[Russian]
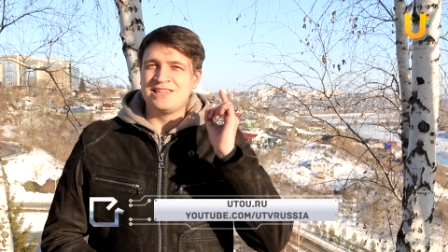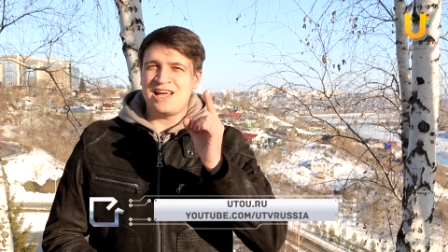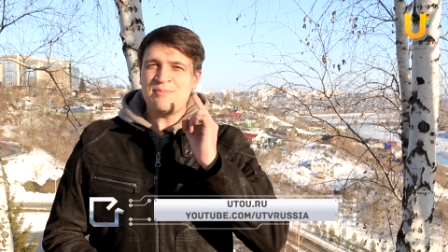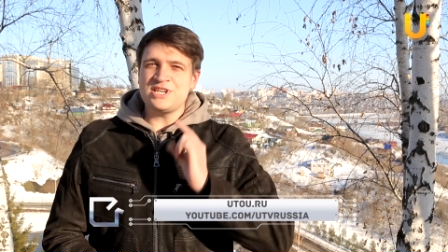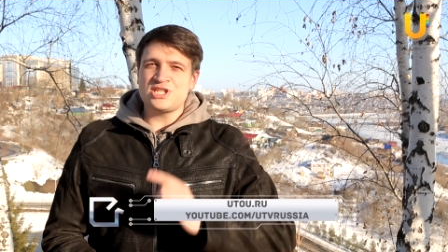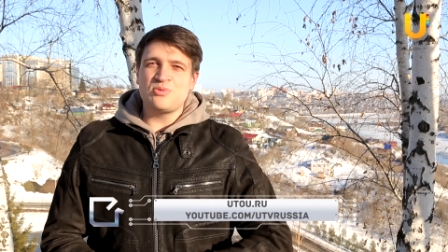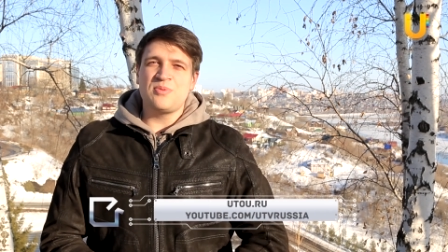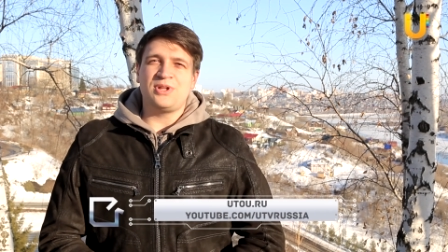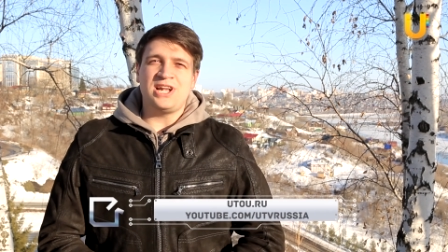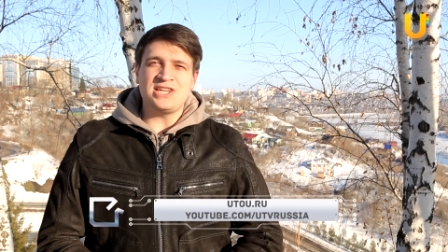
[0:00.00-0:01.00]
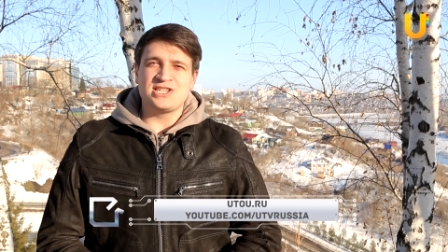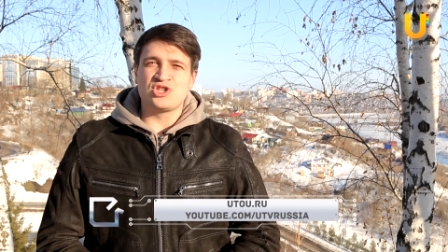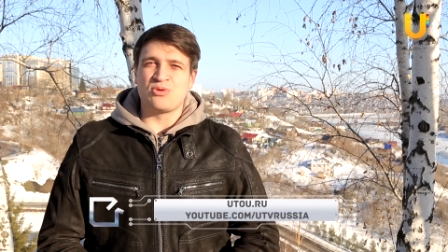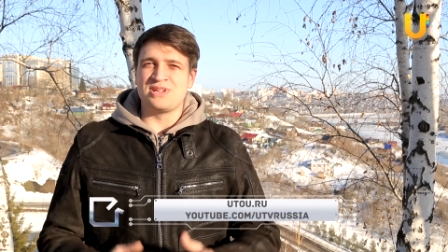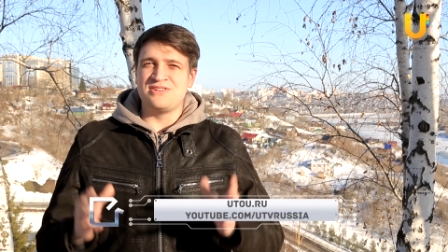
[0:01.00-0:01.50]
Там есть особый плейлист, где
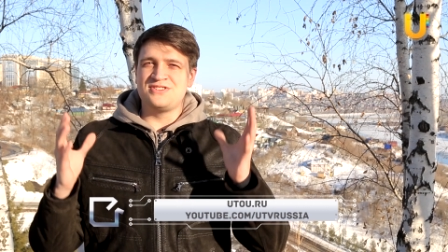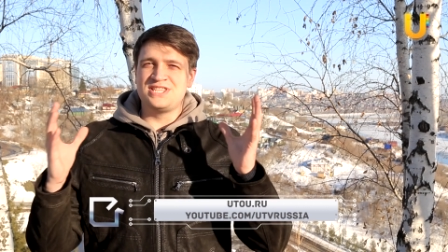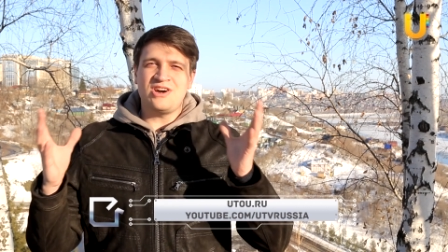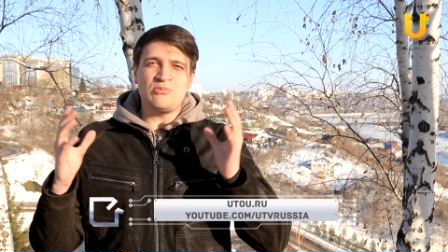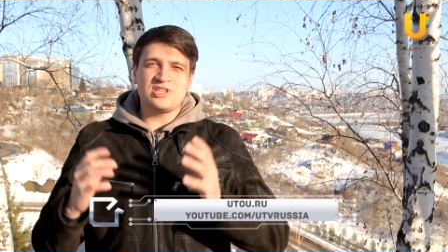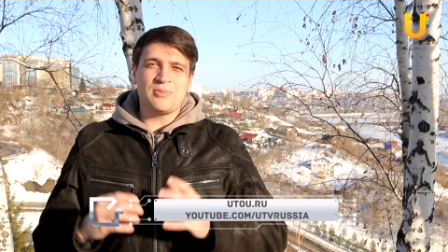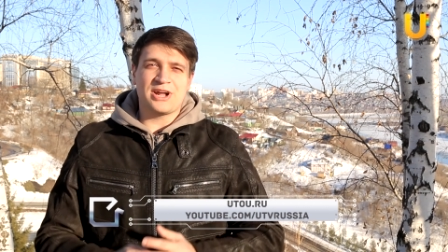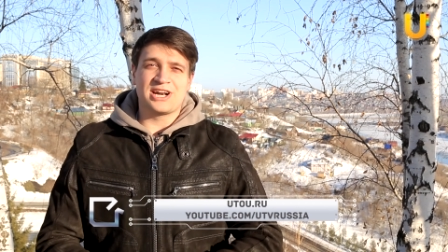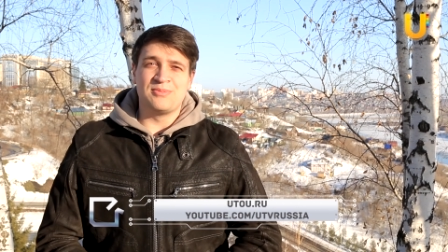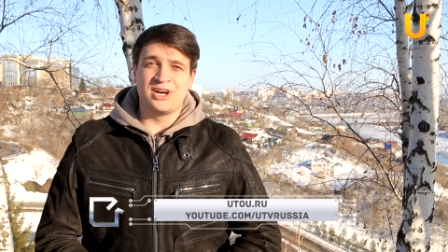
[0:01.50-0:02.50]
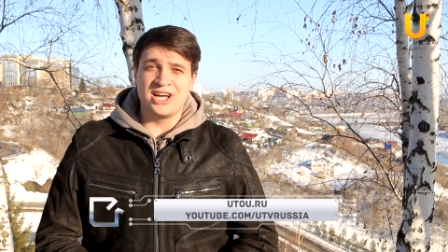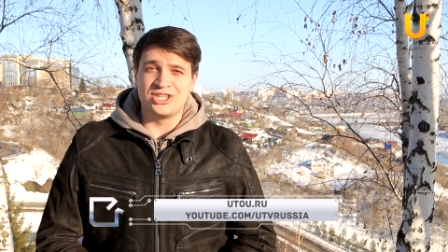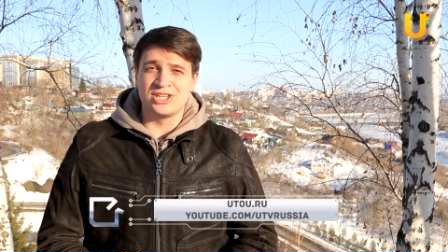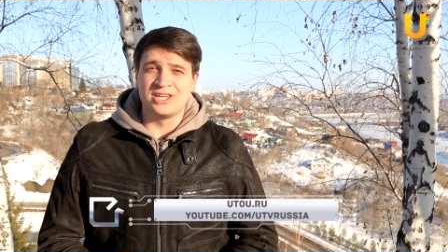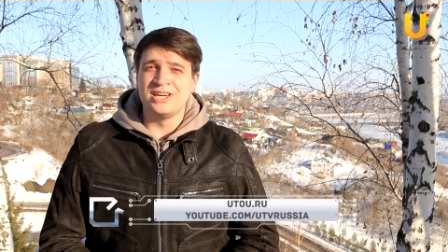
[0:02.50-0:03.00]
собраны все выпуски программы «Гаджет».